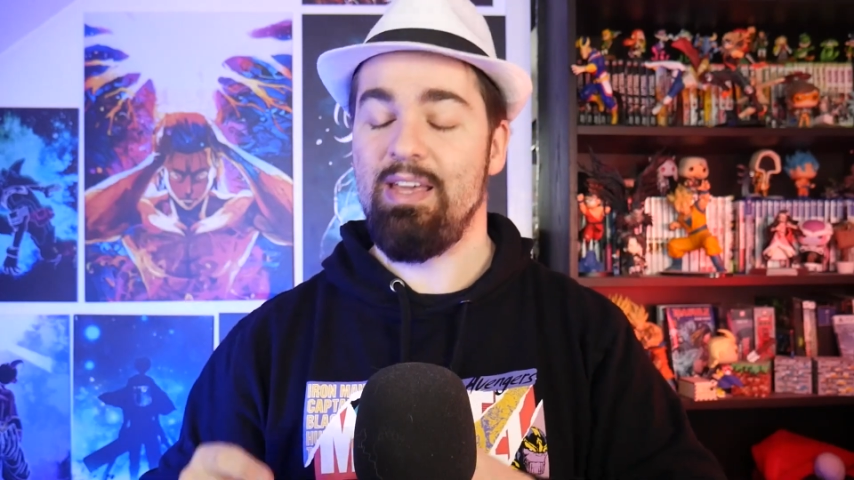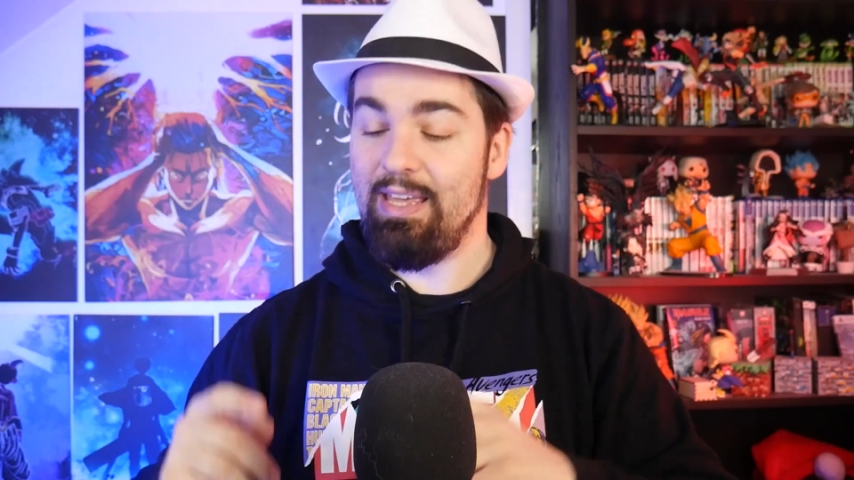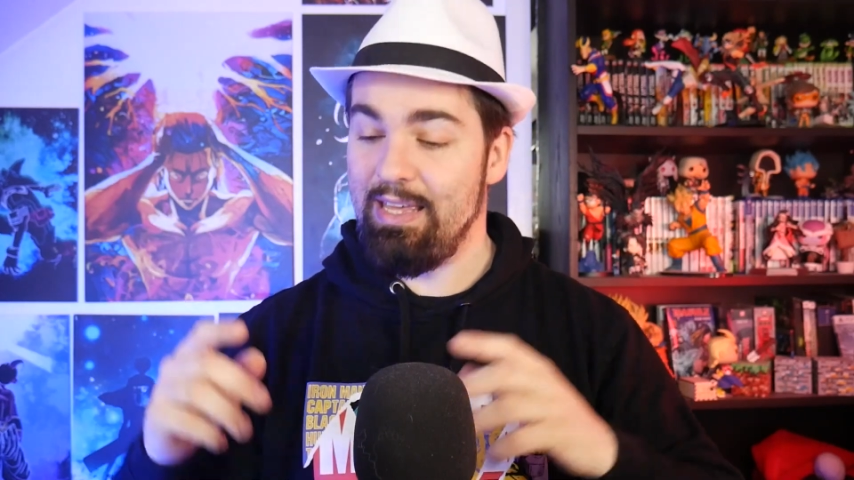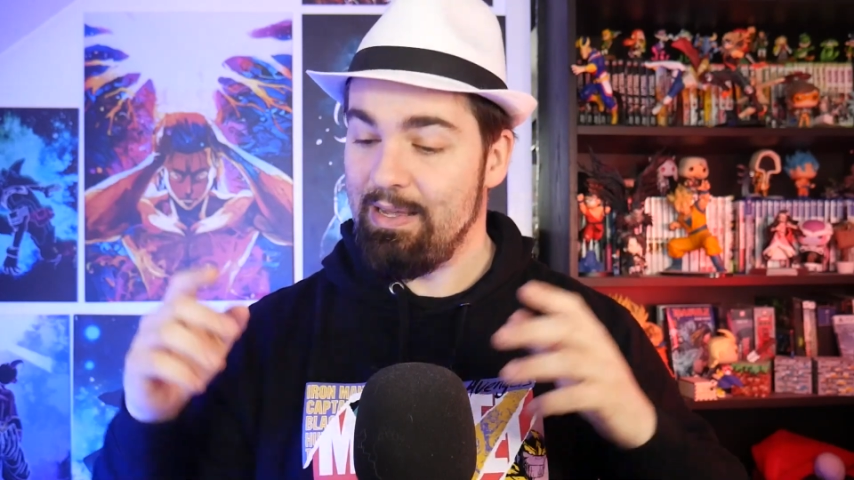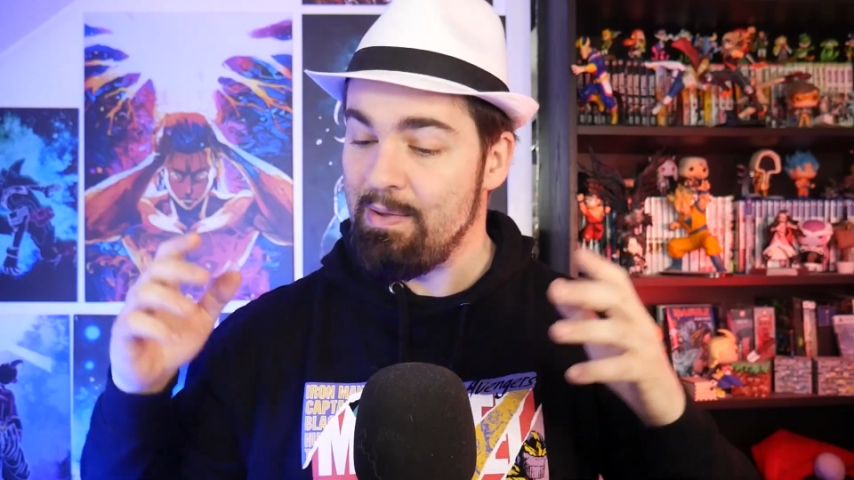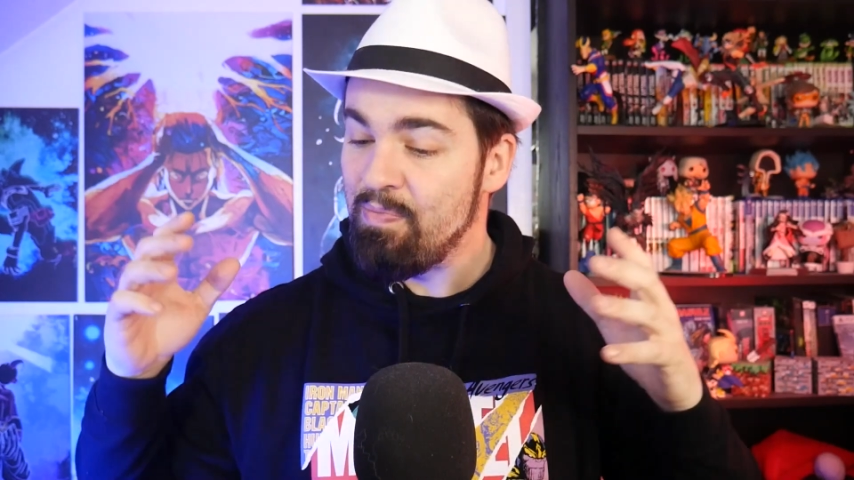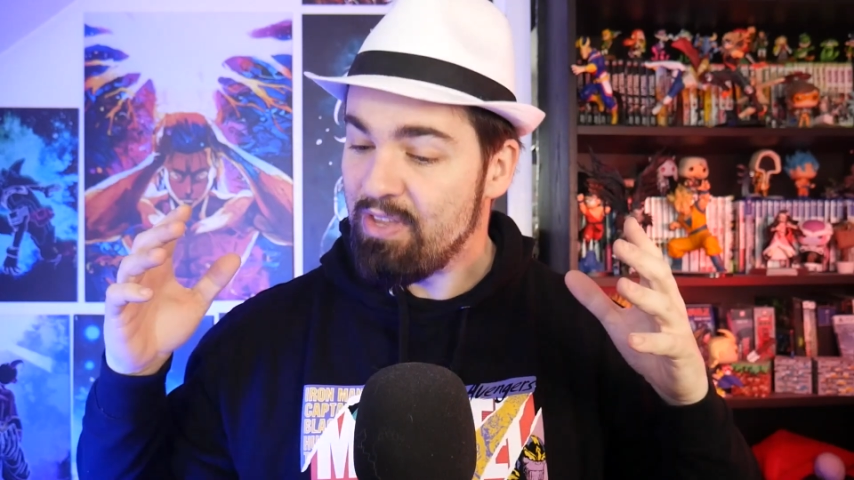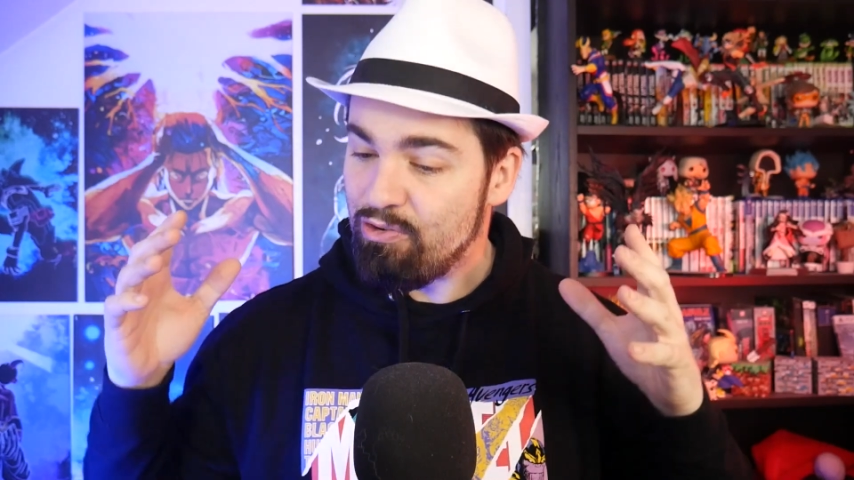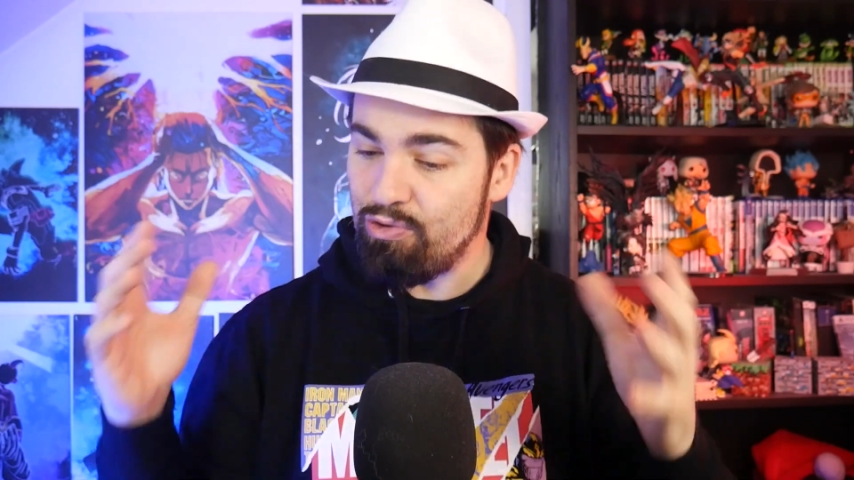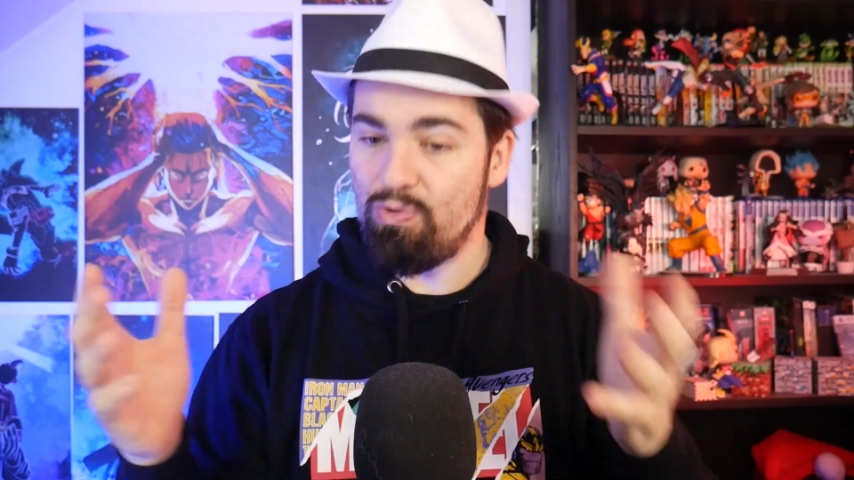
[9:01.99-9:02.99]
Et
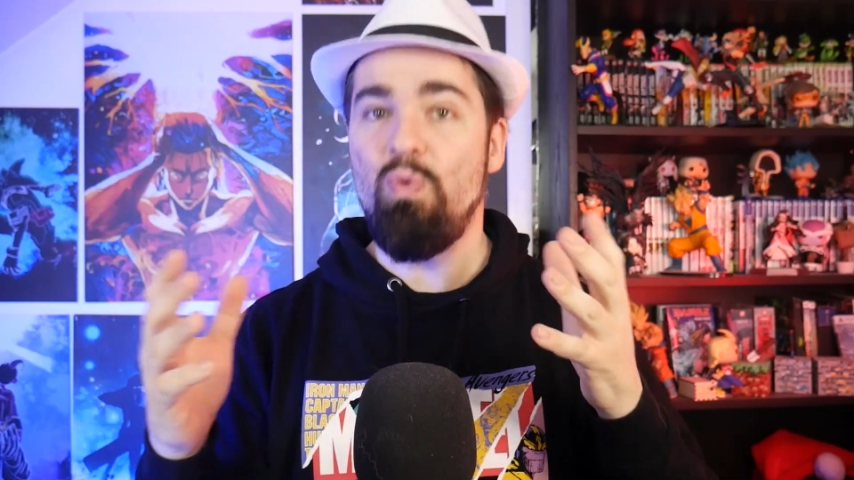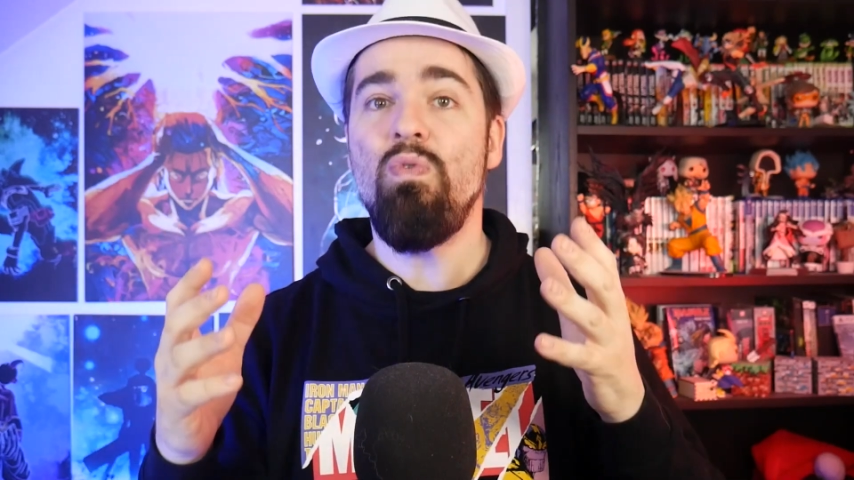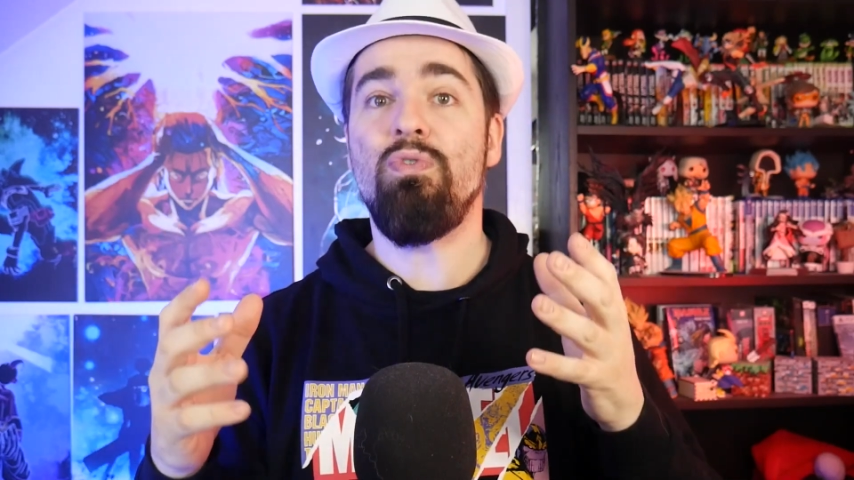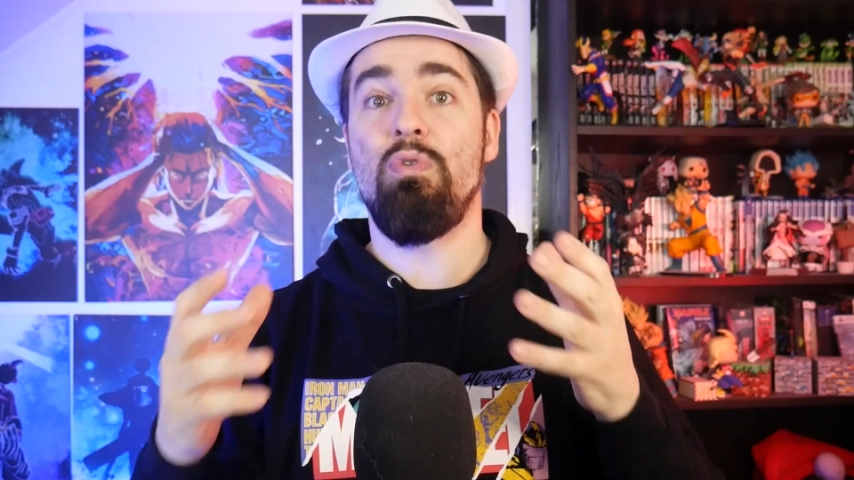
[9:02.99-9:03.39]
je trouve